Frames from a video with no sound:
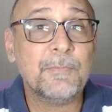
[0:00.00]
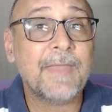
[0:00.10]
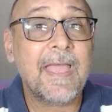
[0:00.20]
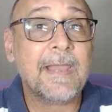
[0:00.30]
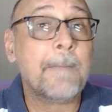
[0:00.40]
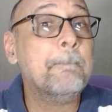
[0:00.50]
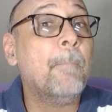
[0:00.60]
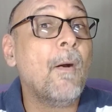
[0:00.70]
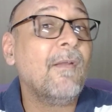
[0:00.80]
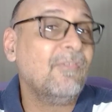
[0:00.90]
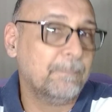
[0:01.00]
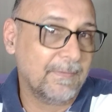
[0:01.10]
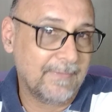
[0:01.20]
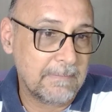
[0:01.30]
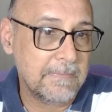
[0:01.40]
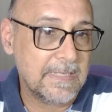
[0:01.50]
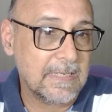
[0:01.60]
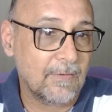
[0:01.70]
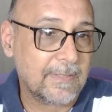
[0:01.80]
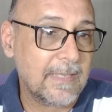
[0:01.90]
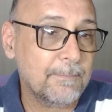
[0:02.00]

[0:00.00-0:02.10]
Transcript: na era pós-pandemia, ok?